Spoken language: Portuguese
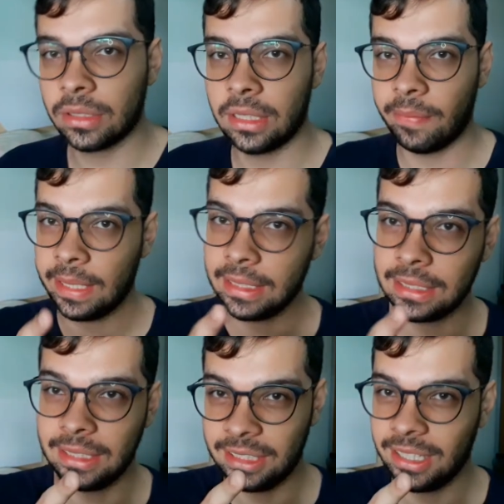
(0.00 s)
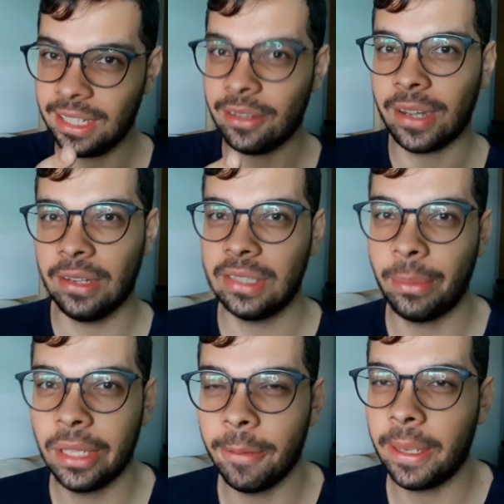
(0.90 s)
que você mais assiste aí, que eu quero
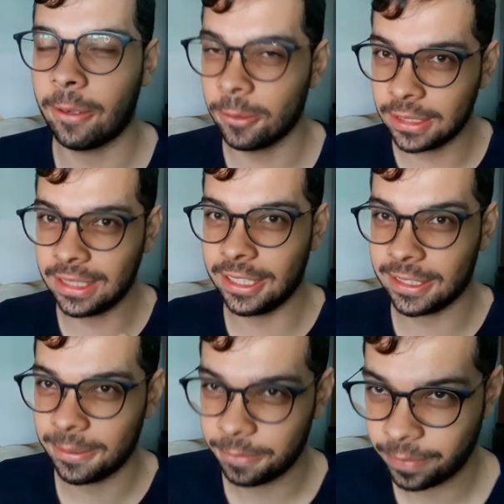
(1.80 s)
saber também, com certeza.